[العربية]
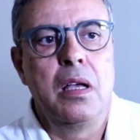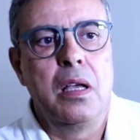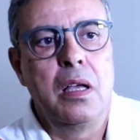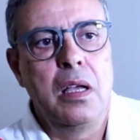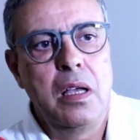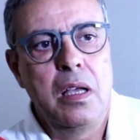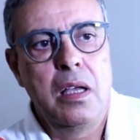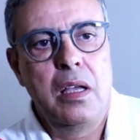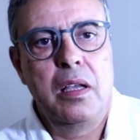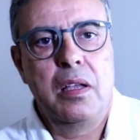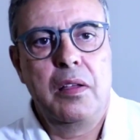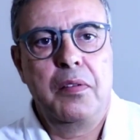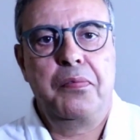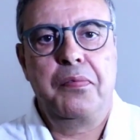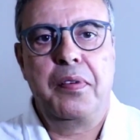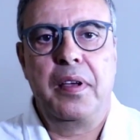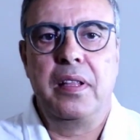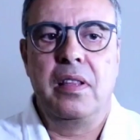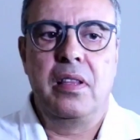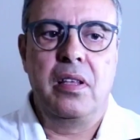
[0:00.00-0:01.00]
آه،
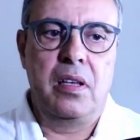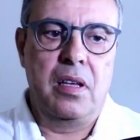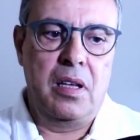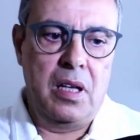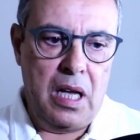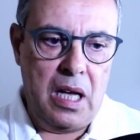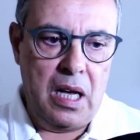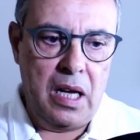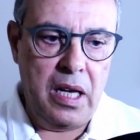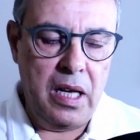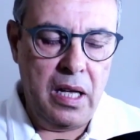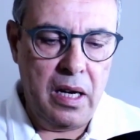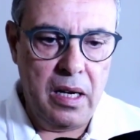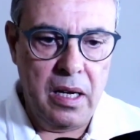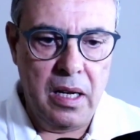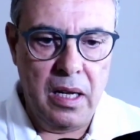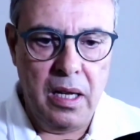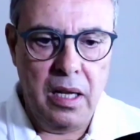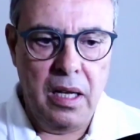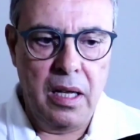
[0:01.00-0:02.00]
في هذا
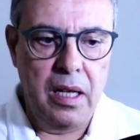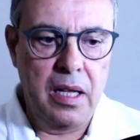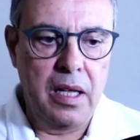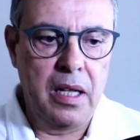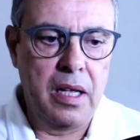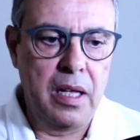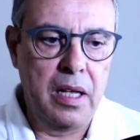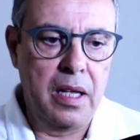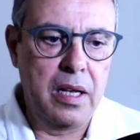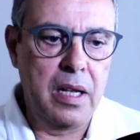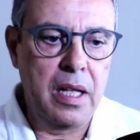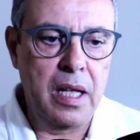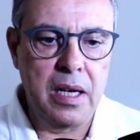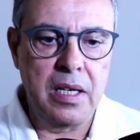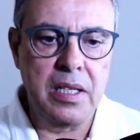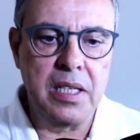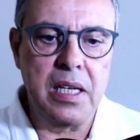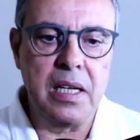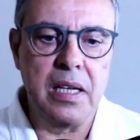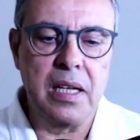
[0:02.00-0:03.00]
اخر آه،
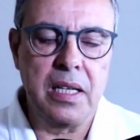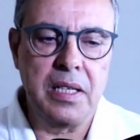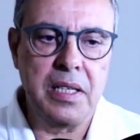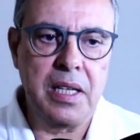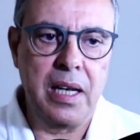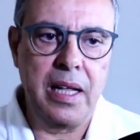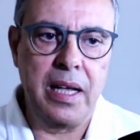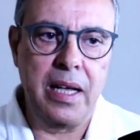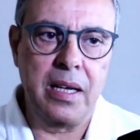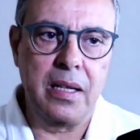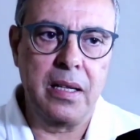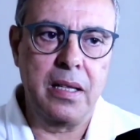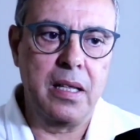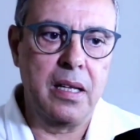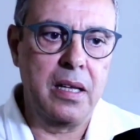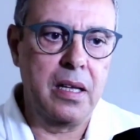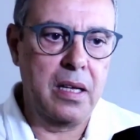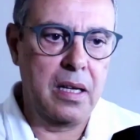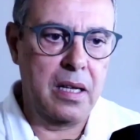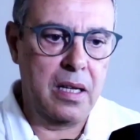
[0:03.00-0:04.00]
نهار ديال ديال العرض
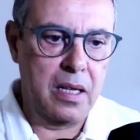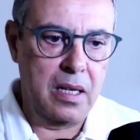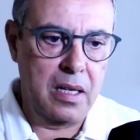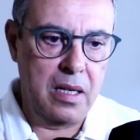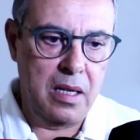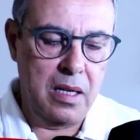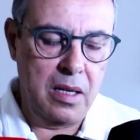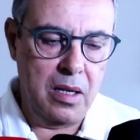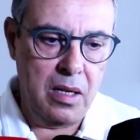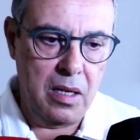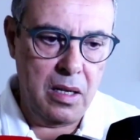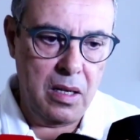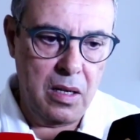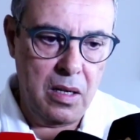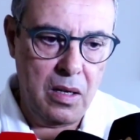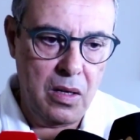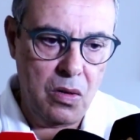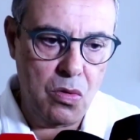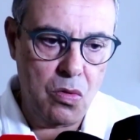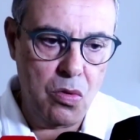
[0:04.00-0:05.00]

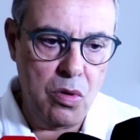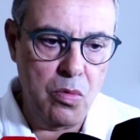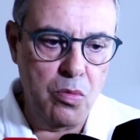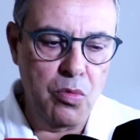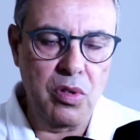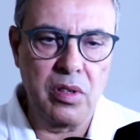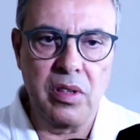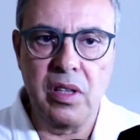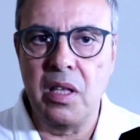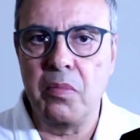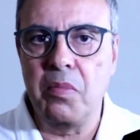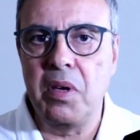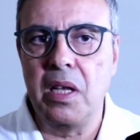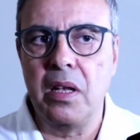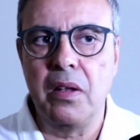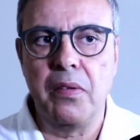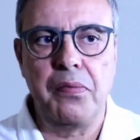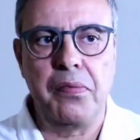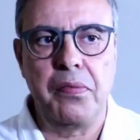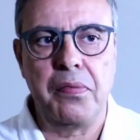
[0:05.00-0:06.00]
آه، كل
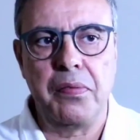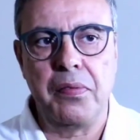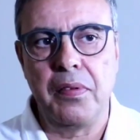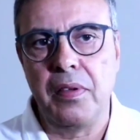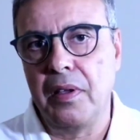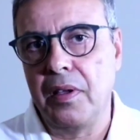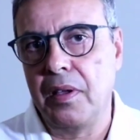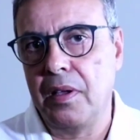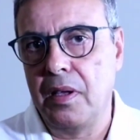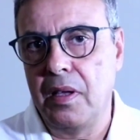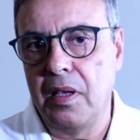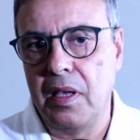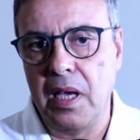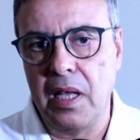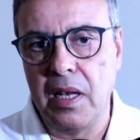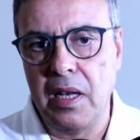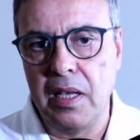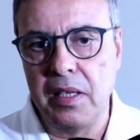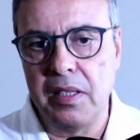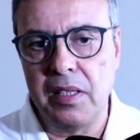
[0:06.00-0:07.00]
المنظمين
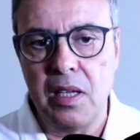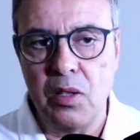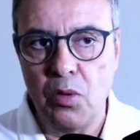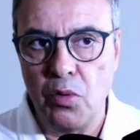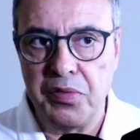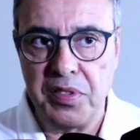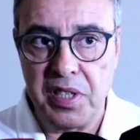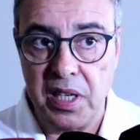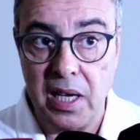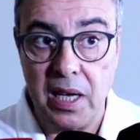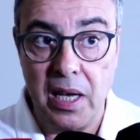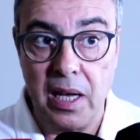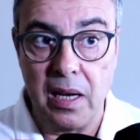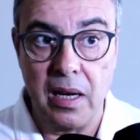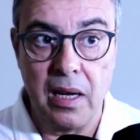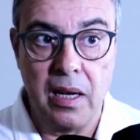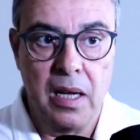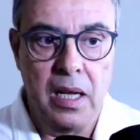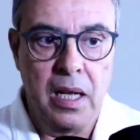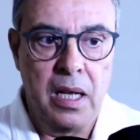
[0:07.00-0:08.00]
يعني زادوا
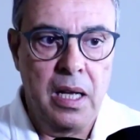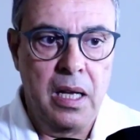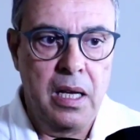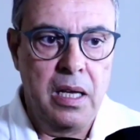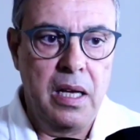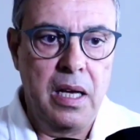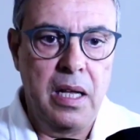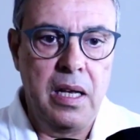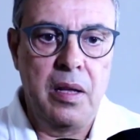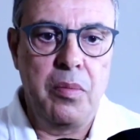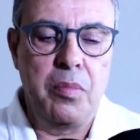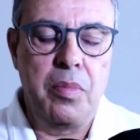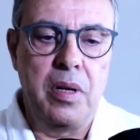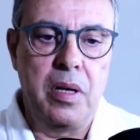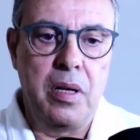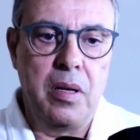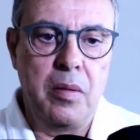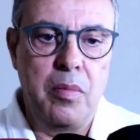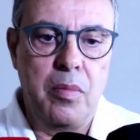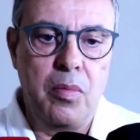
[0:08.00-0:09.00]
افتخار يعني
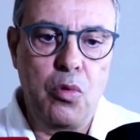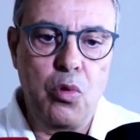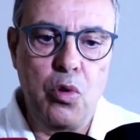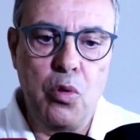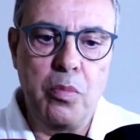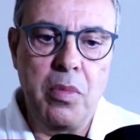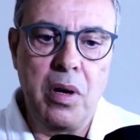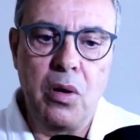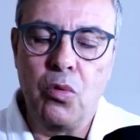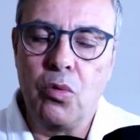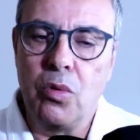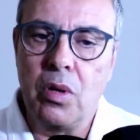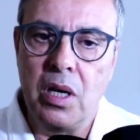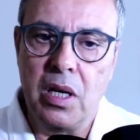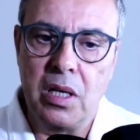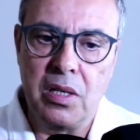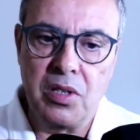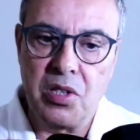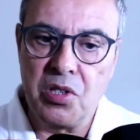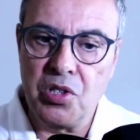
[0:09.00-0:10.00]
بكل ما
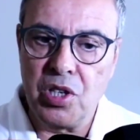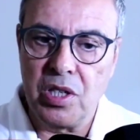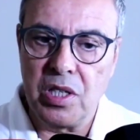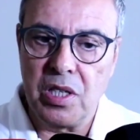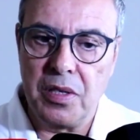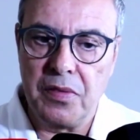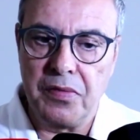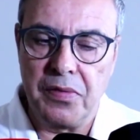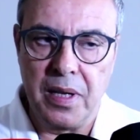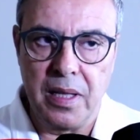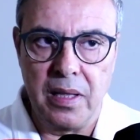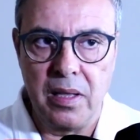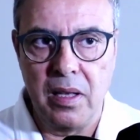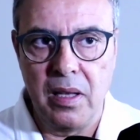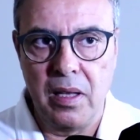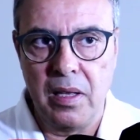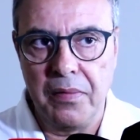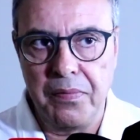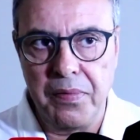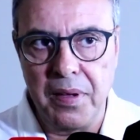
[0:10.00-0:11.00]
هو تنجز في
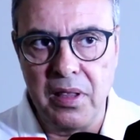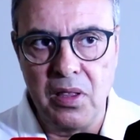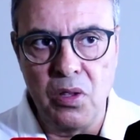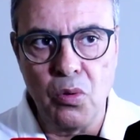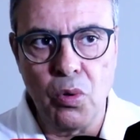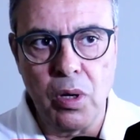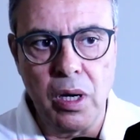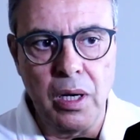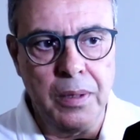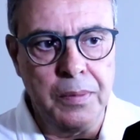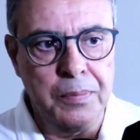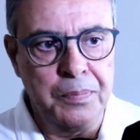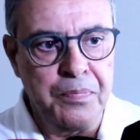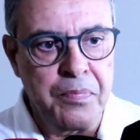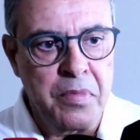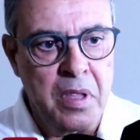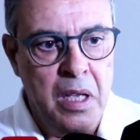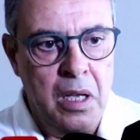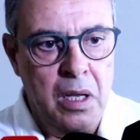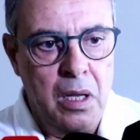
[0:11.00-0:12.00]
هذه في الدوره
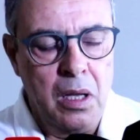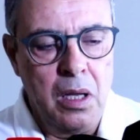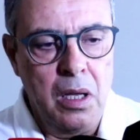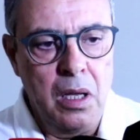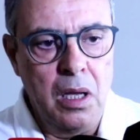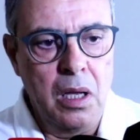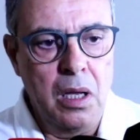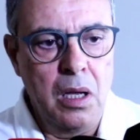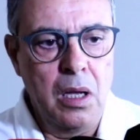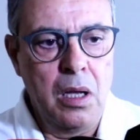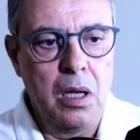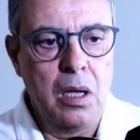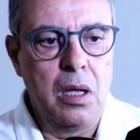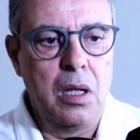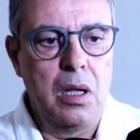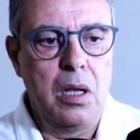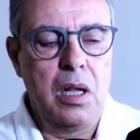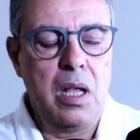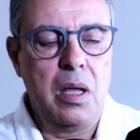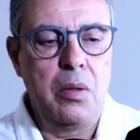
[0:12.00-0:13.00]

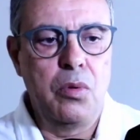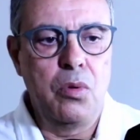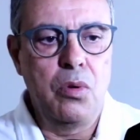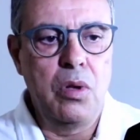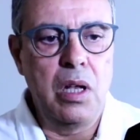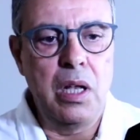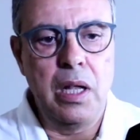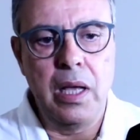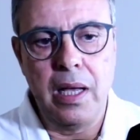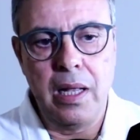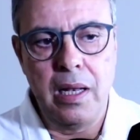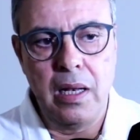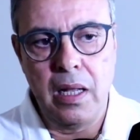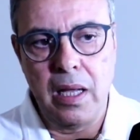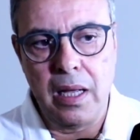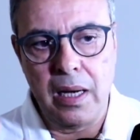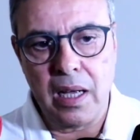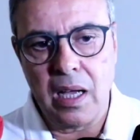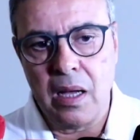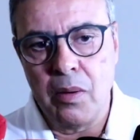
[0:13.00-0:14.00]
الحمد لله
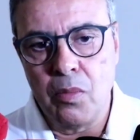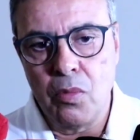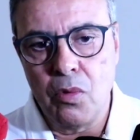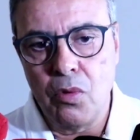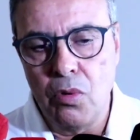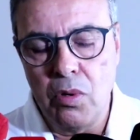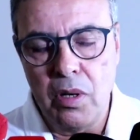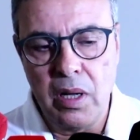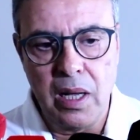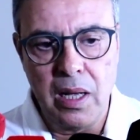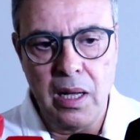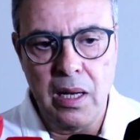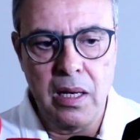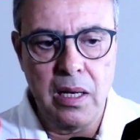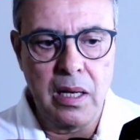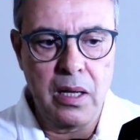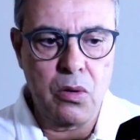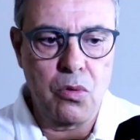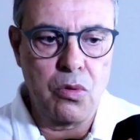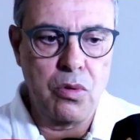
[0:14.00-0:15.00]
الارقام كلها
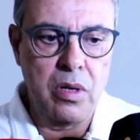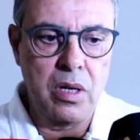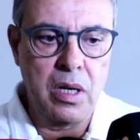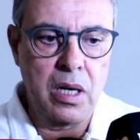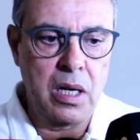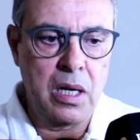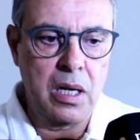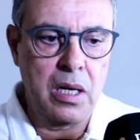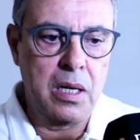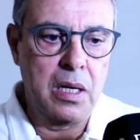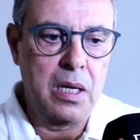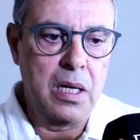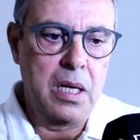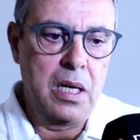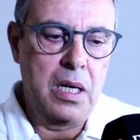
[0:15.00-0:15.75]
اللي كنا